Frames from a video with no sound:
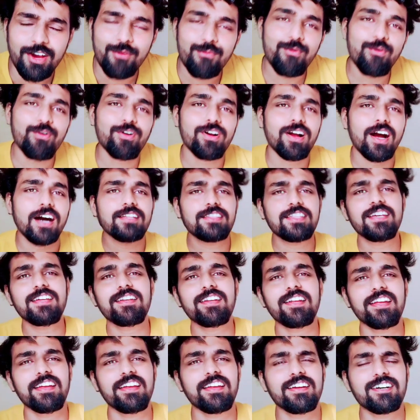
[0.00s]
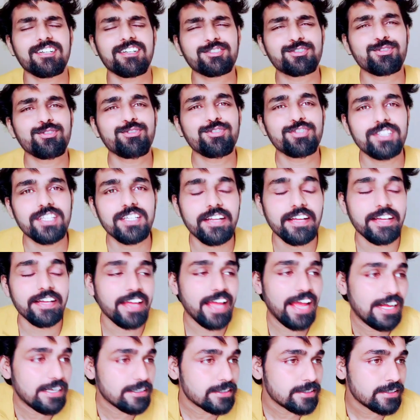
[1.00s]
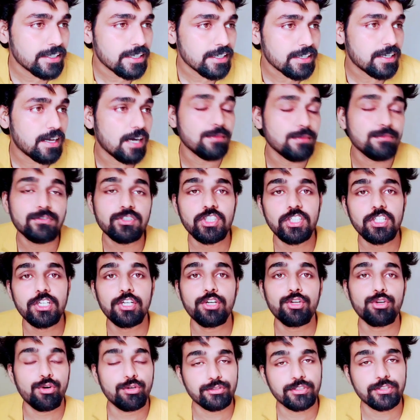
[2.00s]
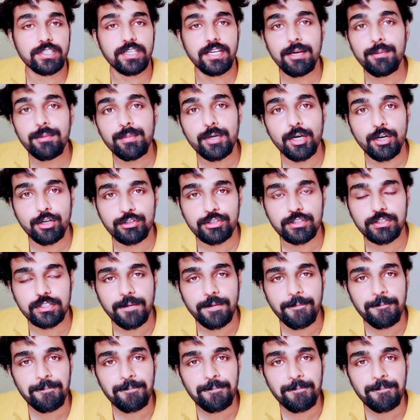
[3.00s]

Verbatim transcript: वो गाते रहें यार सुनते रहें ऐसे कम सिंगर होते हैं बहुत